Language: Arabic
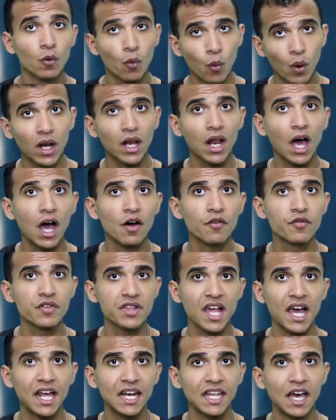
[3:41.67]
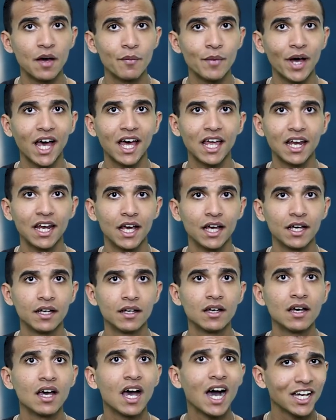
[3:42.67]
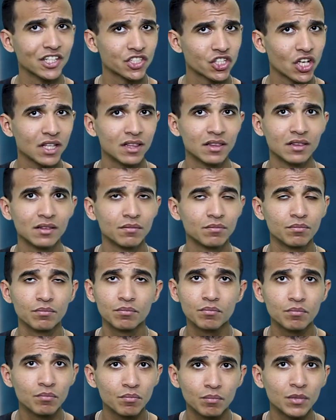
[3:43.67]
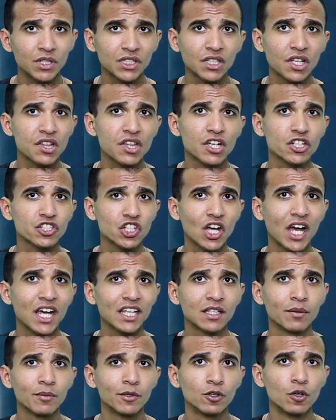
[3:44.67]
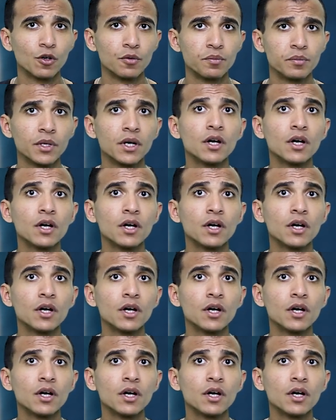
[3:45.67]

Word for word: ولا حافظ عليها مع أهلها عشان ما تخسرش حد منهم